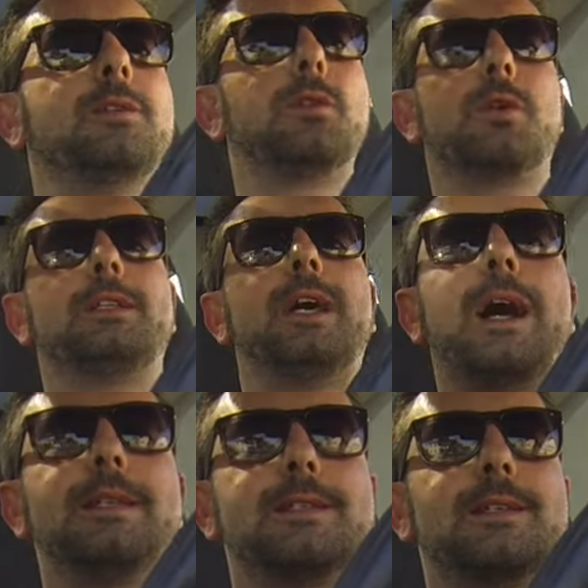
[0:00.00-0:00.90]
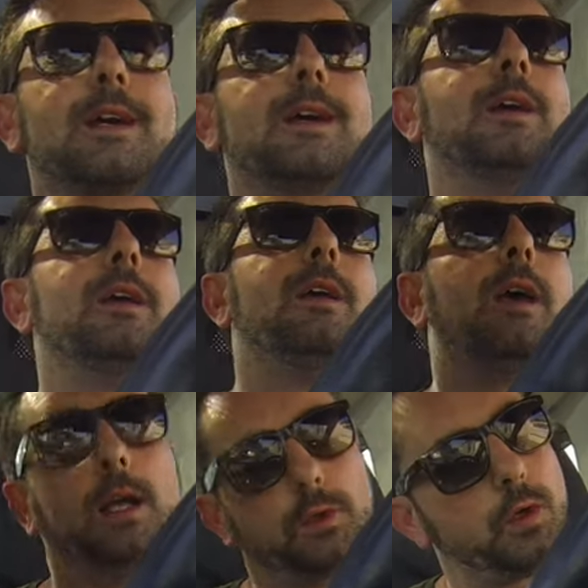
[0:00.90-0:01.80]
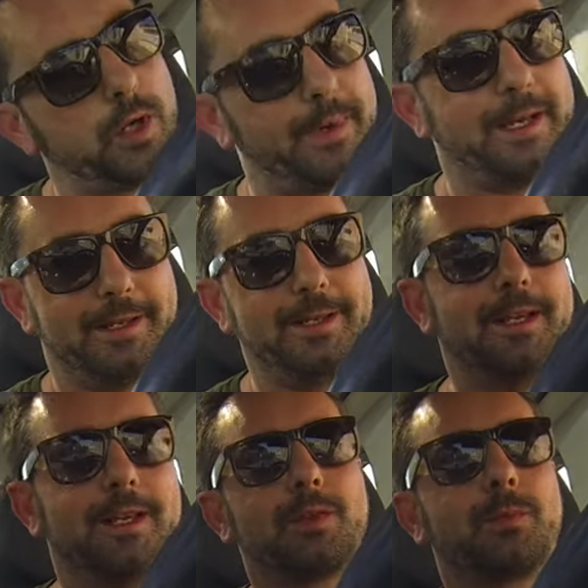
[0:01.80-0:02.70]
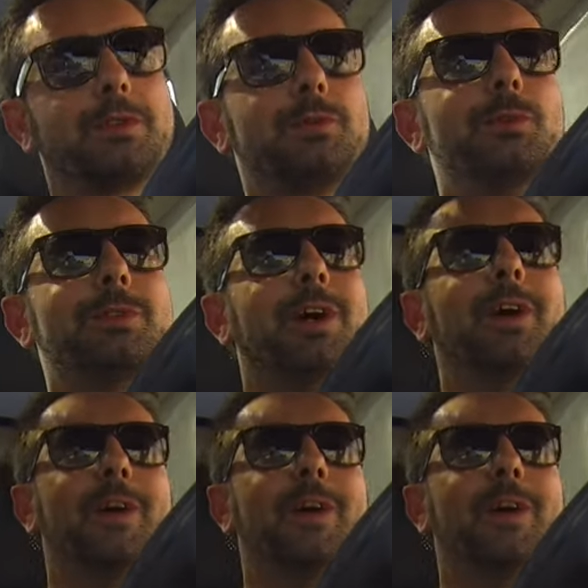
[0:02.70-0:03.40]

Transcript: adoro la danza adoro le ballerine soprattutto